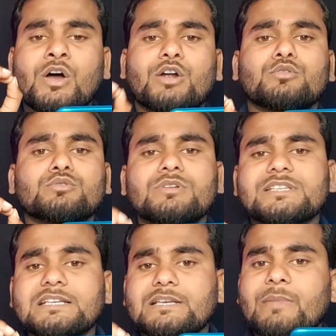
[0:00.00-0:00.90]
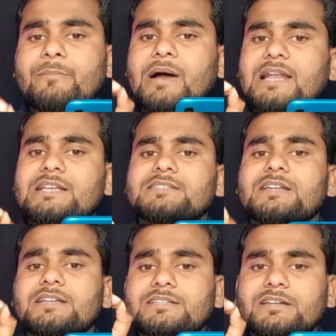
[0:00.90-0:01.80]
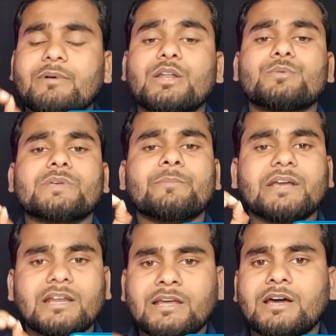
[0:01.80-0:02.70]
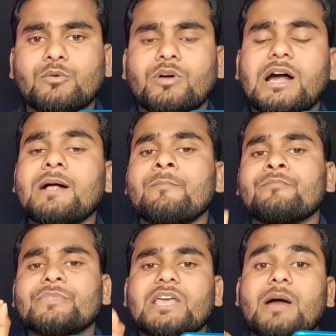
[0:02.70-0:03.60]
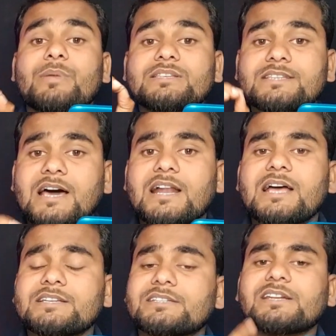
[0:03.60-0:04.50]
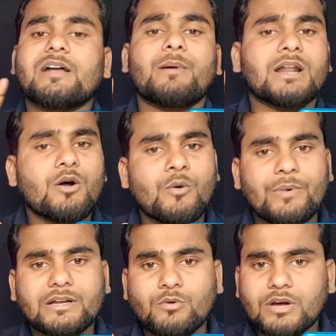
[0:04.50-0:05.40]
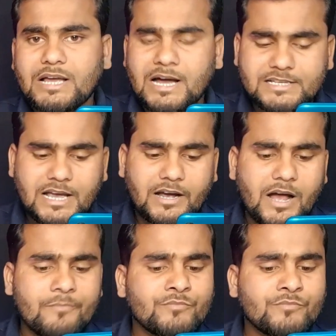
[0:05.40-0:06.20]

और दोस्तों जैसे मैं बैलेंस एंड हिस्ट्री वाले ऑप्शन पे क्लिक करूँगा तो यहाँ पे सारा हिस्ट्री हमारा ओपन होके आ जाएगा